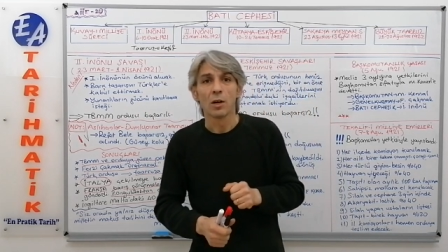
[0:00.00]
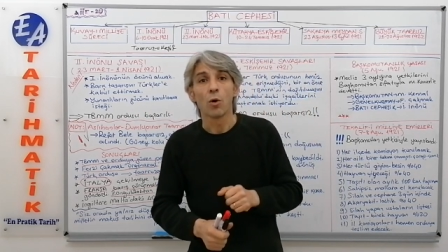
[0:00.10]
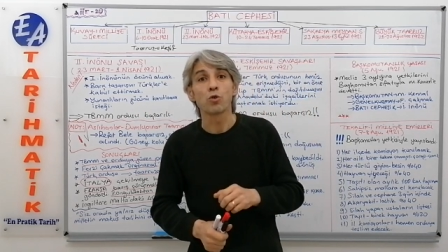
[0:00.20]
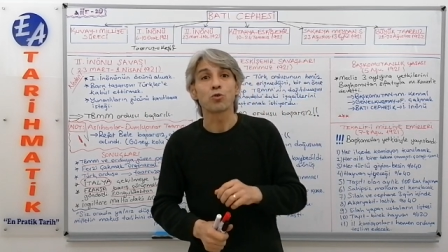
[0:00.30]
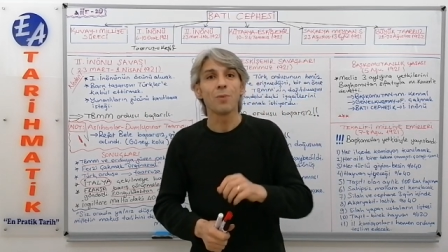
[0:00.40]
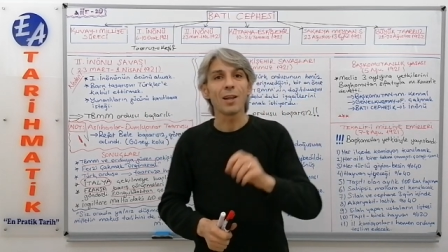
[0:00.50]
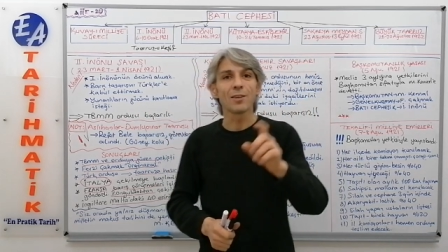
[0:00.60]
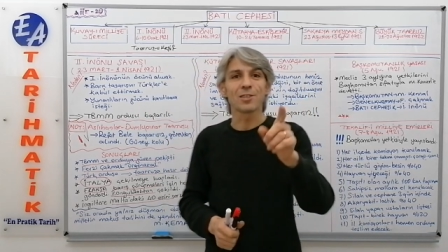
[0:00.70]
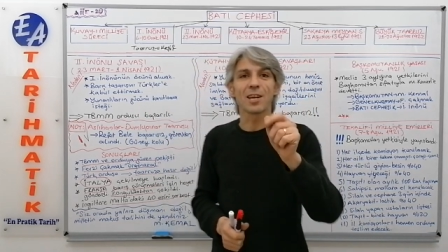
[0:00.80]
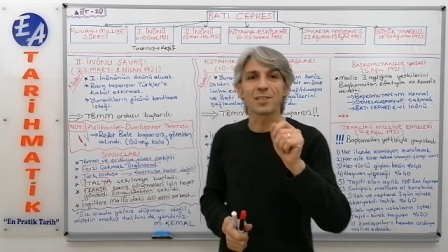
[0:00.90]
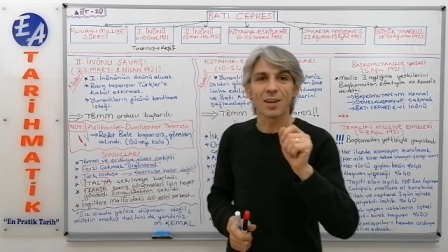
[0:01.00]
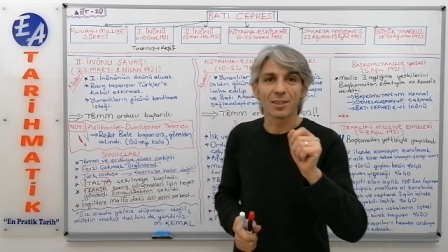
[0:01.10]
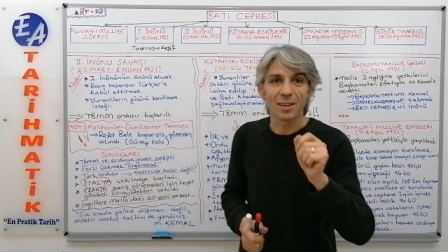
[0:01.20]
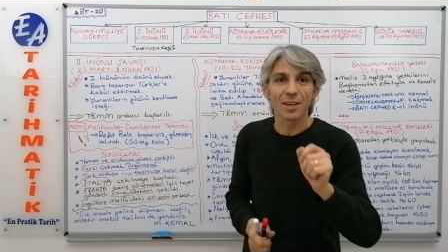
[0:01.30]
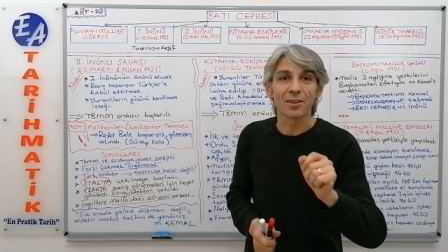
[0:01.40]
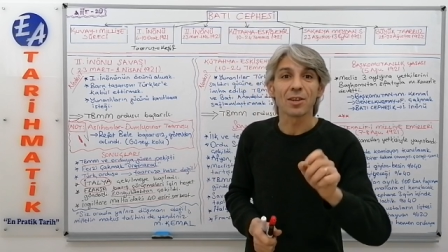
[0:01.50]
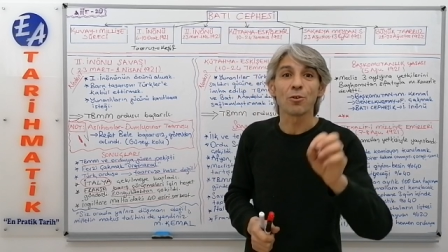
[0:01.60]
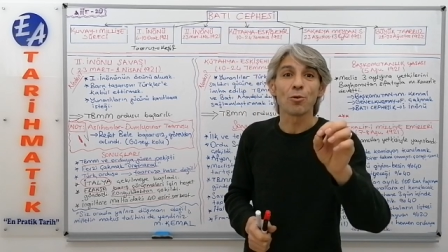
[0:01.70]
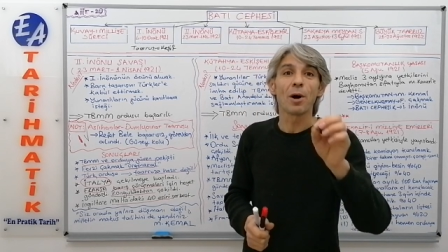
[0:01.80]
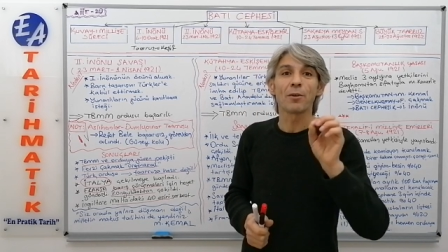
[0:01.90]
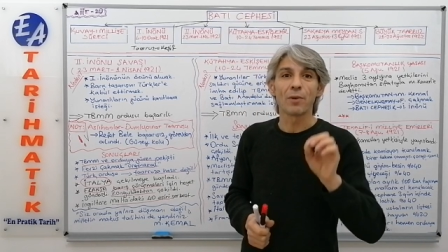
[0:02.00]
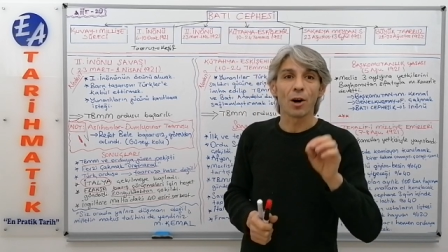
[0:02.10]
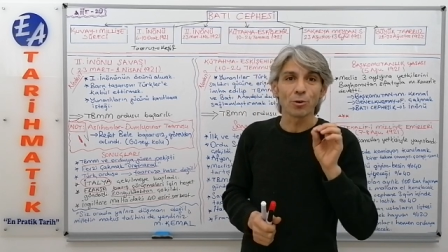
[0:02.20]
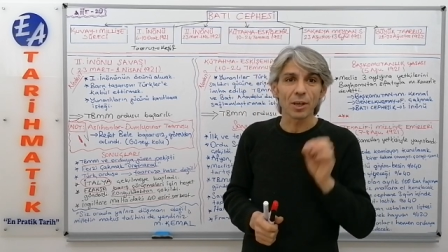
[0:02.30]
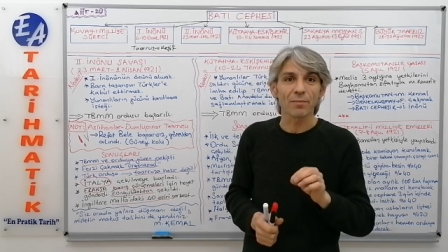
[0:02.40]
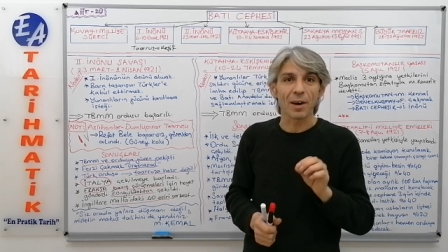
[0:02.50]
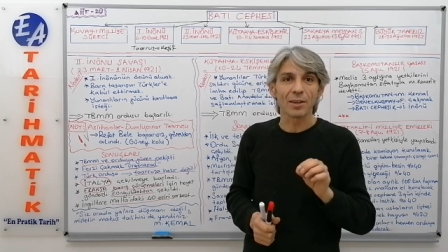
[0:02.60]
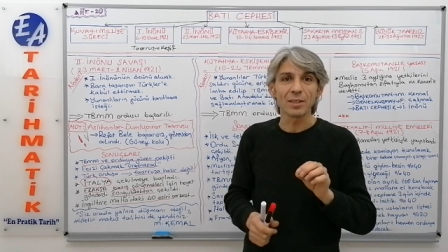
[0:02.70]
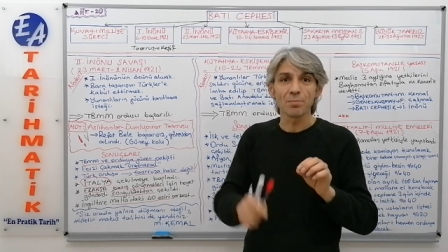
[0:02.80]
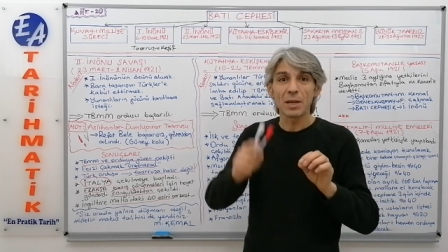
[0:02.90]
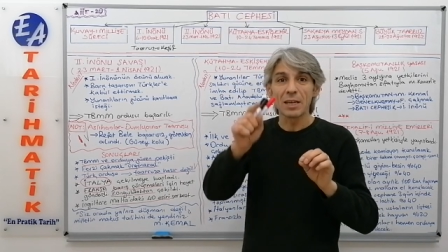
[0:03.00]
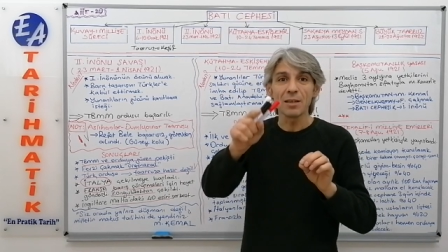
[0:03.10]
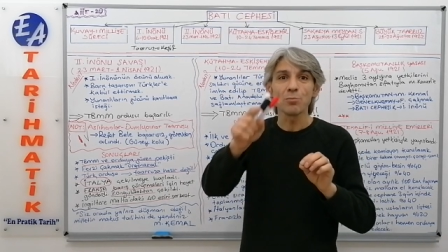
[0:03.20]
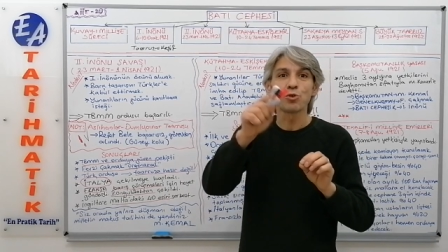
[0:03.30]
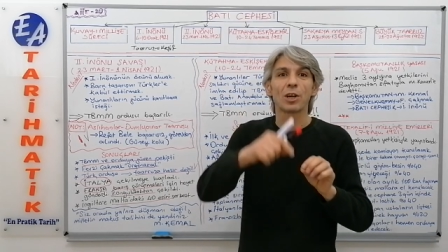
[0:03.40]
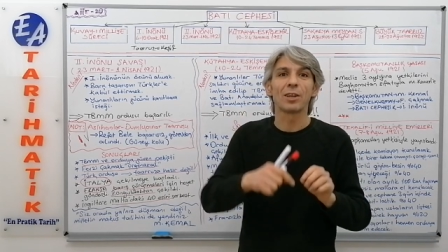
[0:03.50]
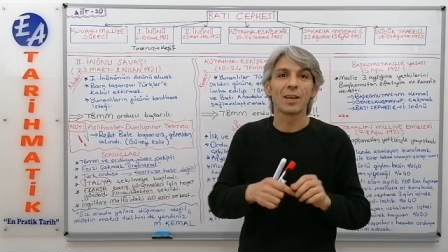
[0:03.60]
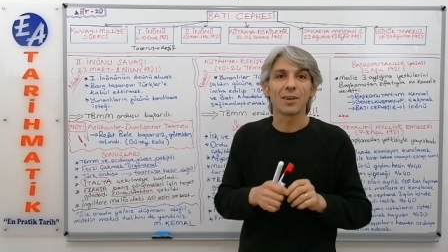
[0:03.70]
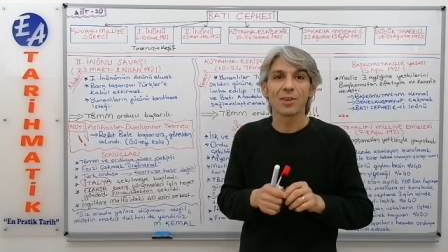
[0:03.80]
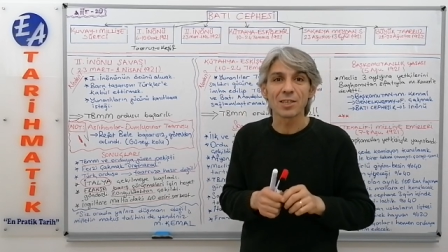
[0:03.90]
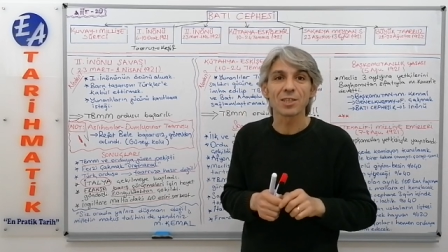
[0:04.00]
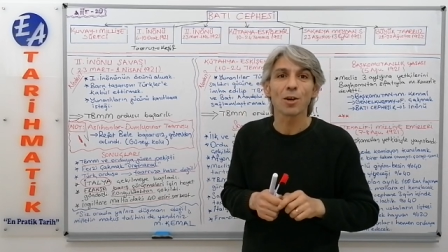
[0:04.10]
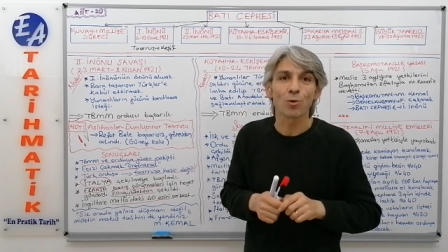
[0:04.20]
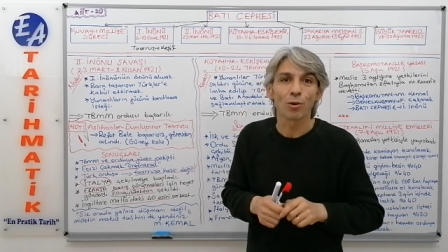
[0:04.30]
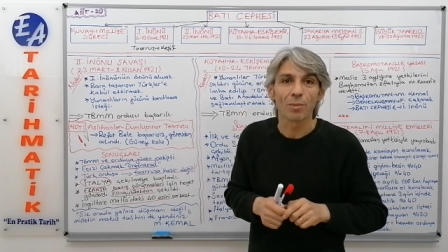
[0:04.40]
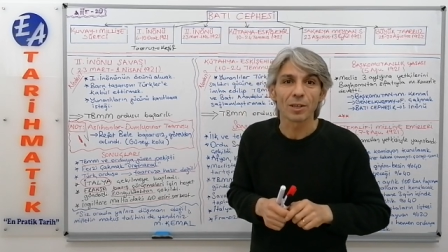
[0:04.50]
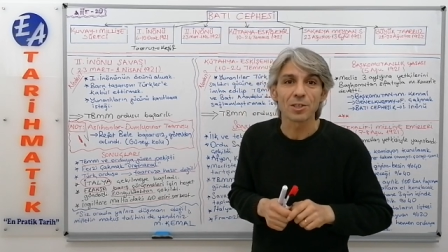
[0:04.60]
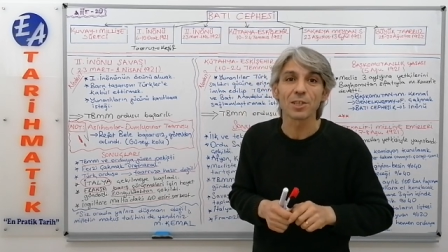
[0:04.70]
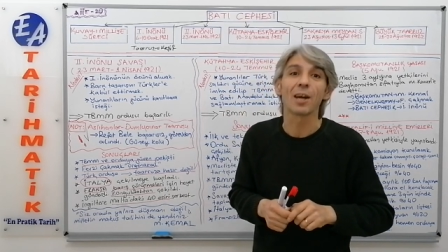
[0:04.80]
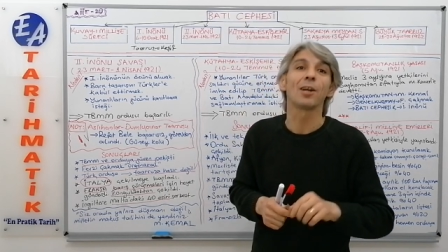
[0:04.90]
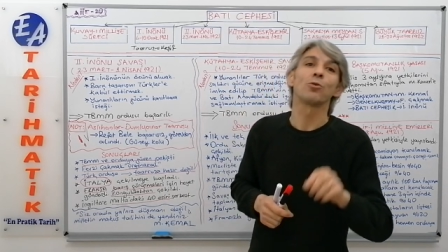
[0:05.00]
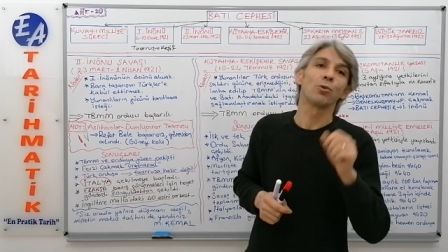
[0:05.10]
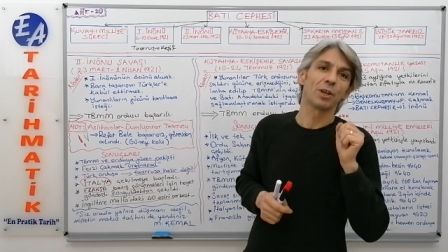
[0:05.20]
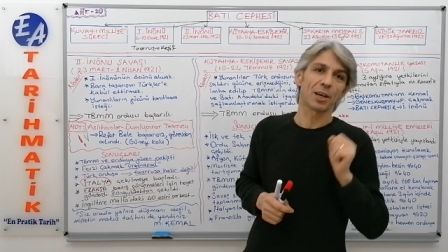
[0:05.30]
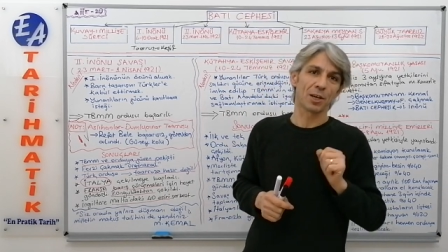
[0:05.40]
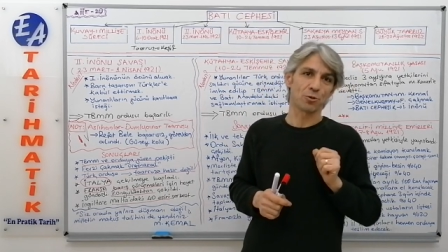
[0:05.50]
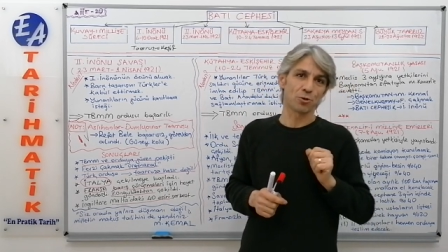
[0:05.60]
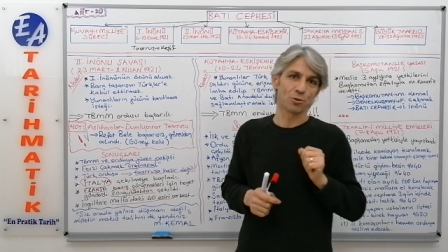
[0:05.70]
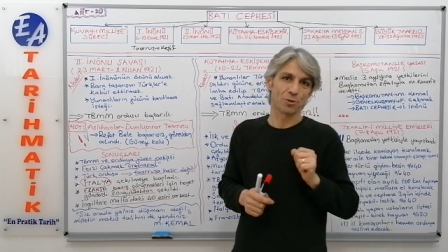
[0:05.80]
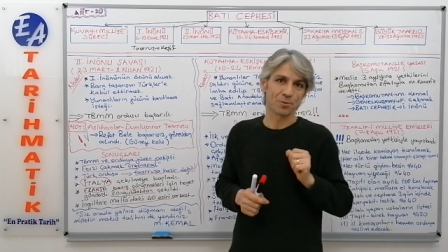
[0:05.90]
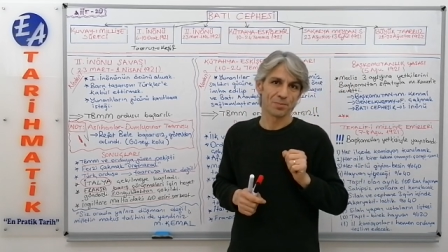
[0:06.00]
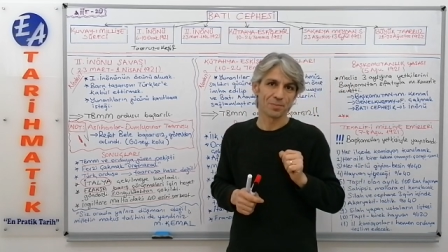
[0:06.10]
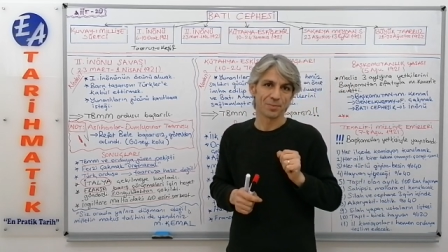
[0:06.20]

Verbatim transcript: Osmanlı şehzadelerinden Ömer Faruk Efendi milli mücadeleye destek olmak için Anadolu'ya geçiyor.